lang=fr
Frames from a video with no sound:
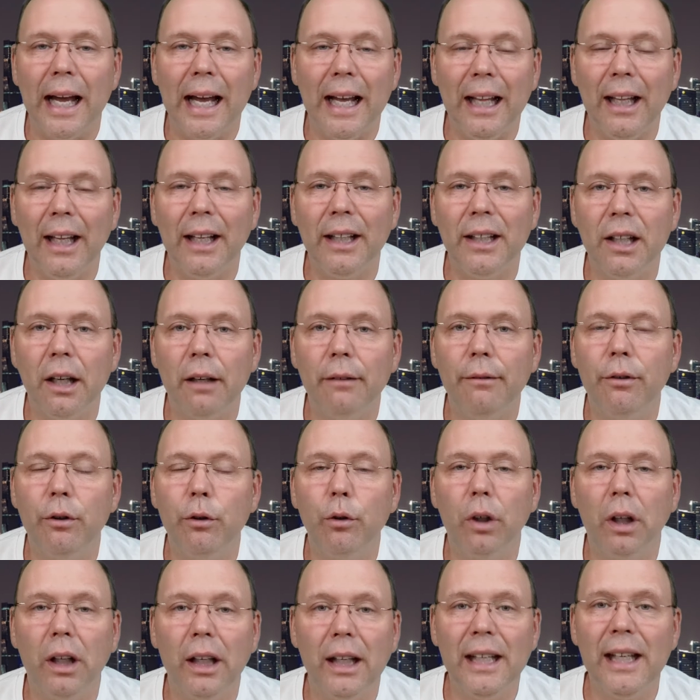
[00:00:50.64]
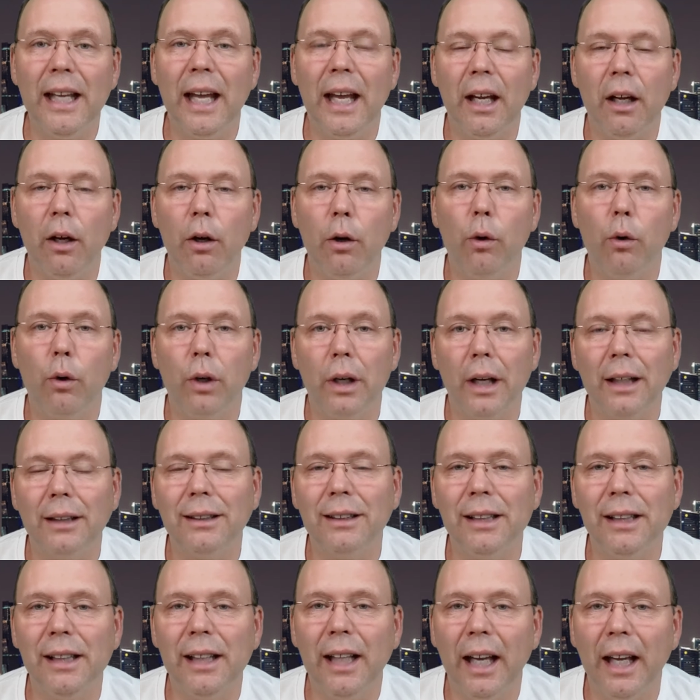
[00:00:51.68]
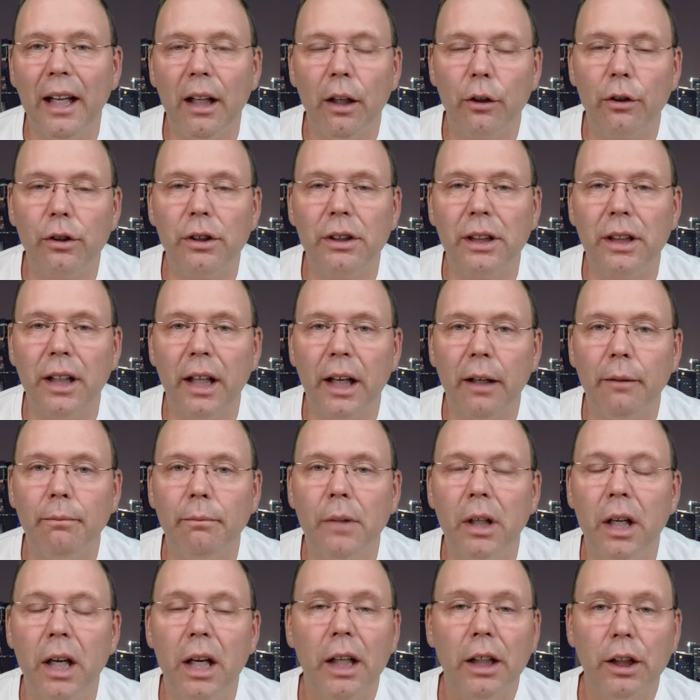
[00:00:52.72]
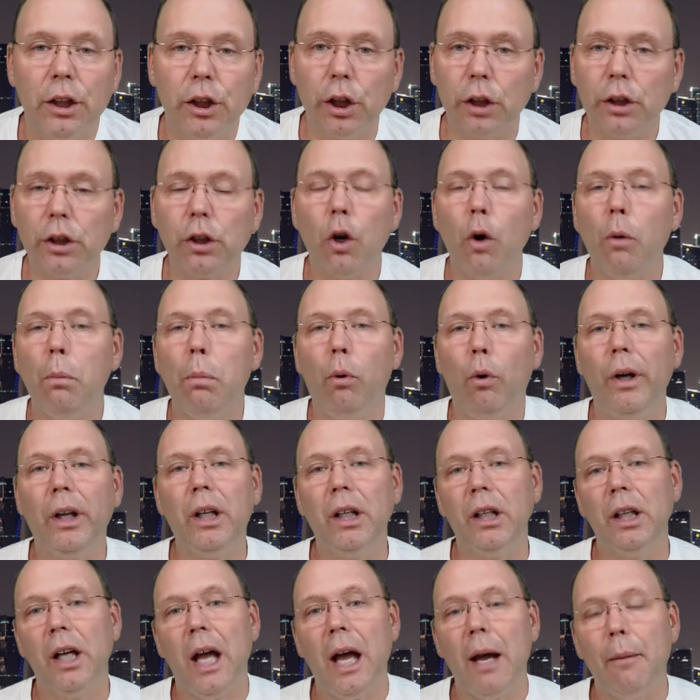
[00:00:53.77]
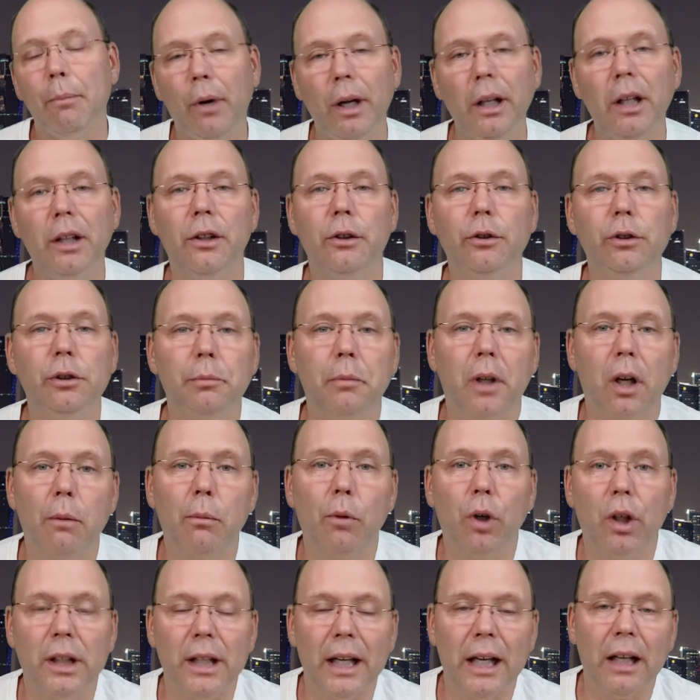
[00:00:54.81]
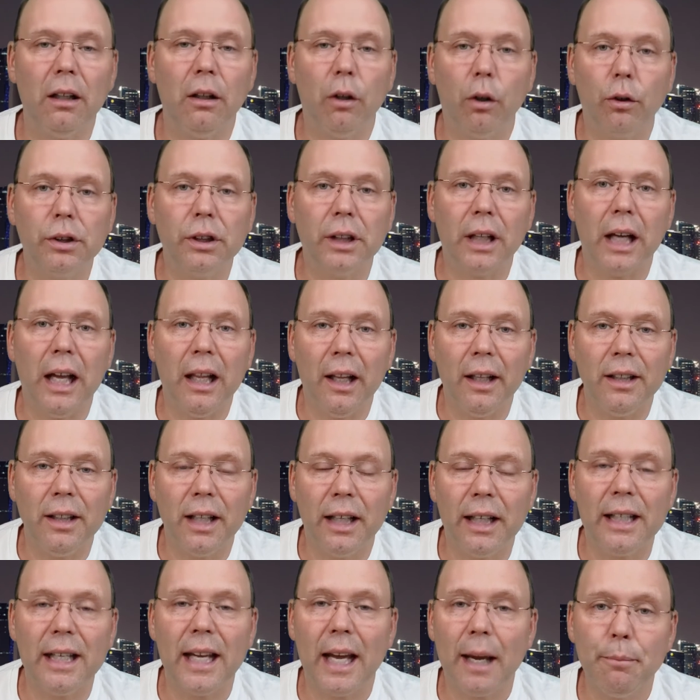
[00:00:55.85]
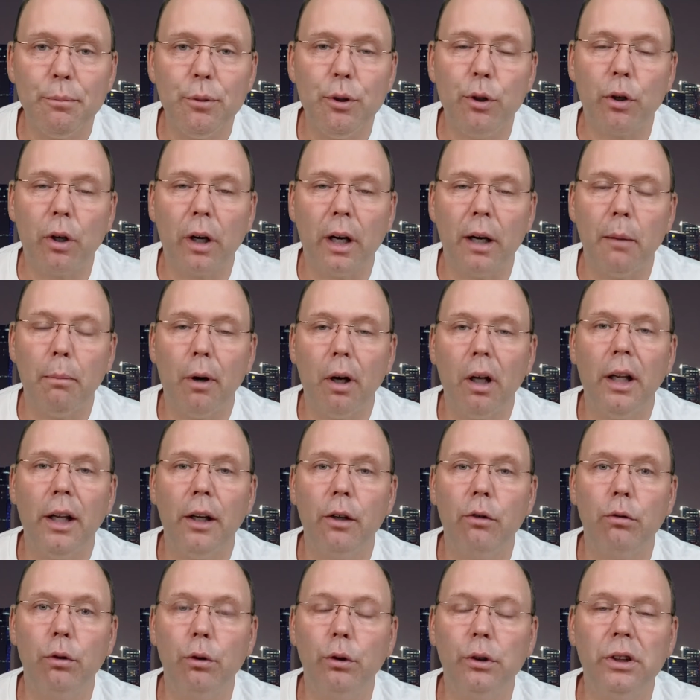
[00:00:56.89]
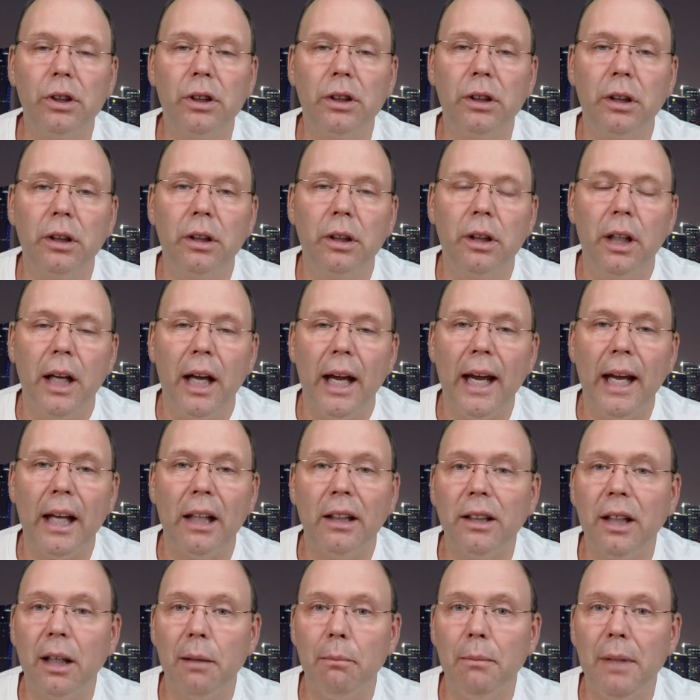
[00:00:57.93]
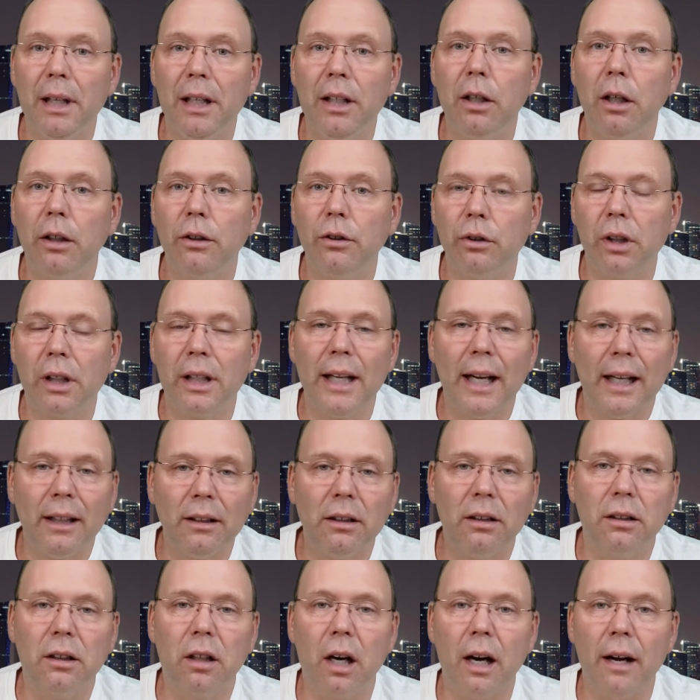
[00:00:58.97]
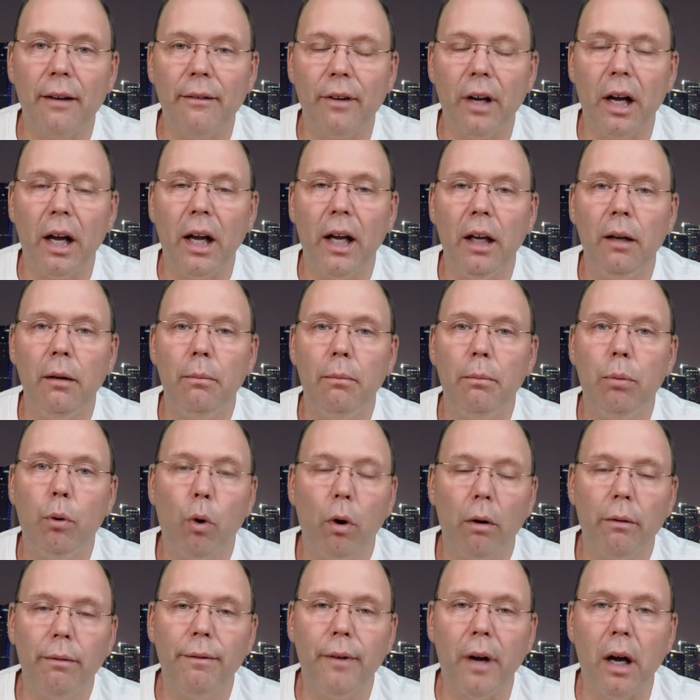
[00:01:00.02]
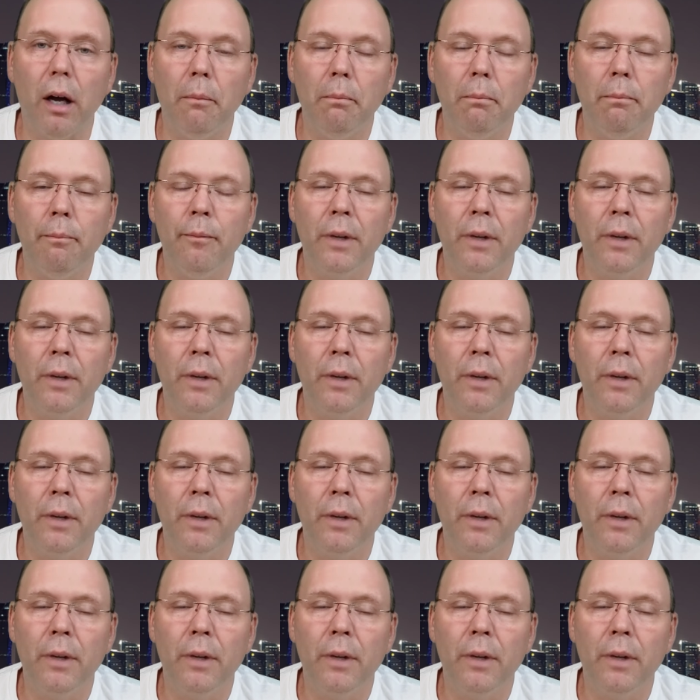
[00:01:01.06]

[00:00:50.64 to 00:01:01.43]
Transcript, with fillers: Elle est devenue liée aux nazis et leurs idées, jusqu'au point que, après la Deuxième Guerre mondiale, lorsqu'elle était capturée par les Russes, elle été mise dans une quinte de travail pour femme.